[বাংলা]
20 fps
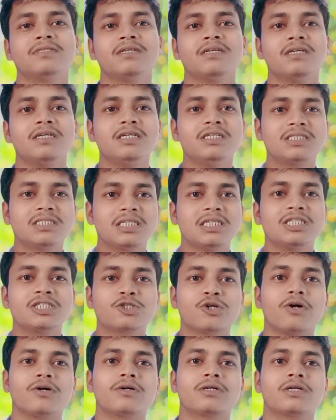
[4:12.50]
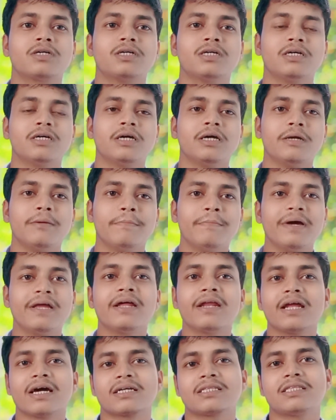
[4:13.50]
স্ক্রিনশট মেরে
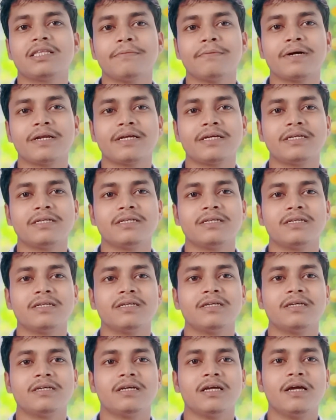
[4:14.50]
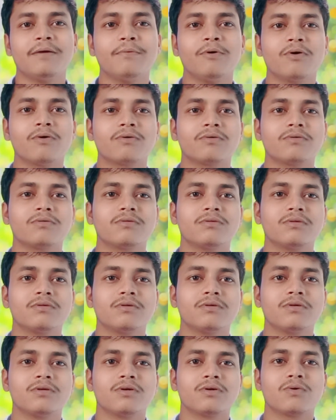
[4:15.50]
রাখতে পারে এবং
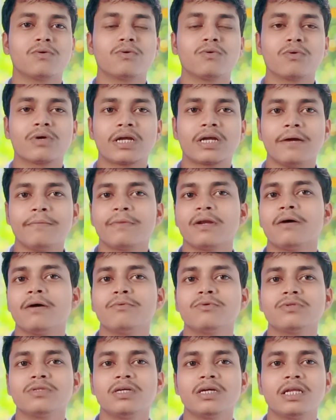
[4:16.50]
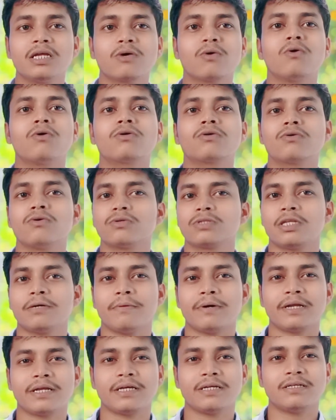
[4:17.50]
কোনো ক্যামেরাবন্দি রেকর্ড করতে
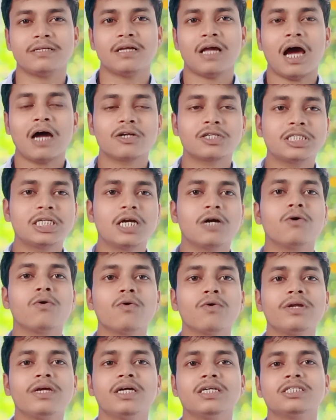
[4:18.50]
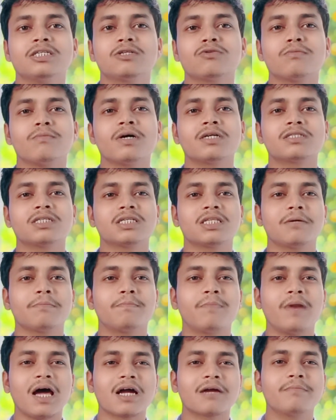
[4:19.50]
পারে আর সেগুলো নিয়ে যে তোমার সাথে
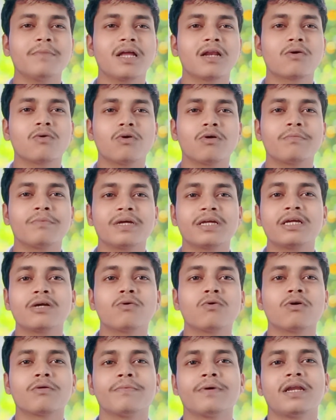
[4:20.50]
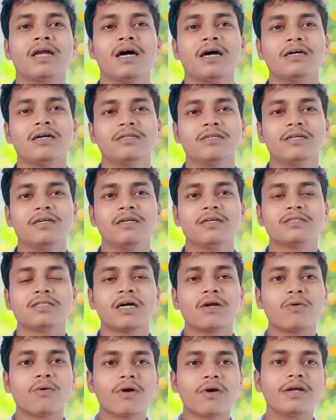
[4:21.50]
ব্ল্যাকমেল করবে কি করবে না তার
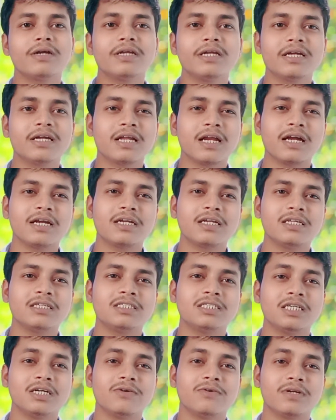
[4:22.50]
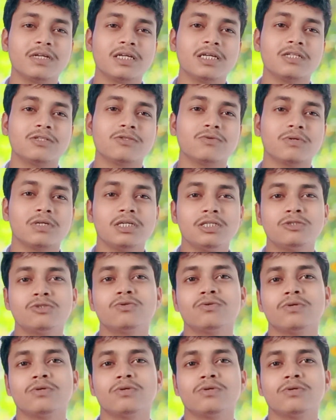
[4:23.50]
ওয়ারেন্টি গ্রান্টি সিওরিটি কিন্তু কিচ্ছু নেই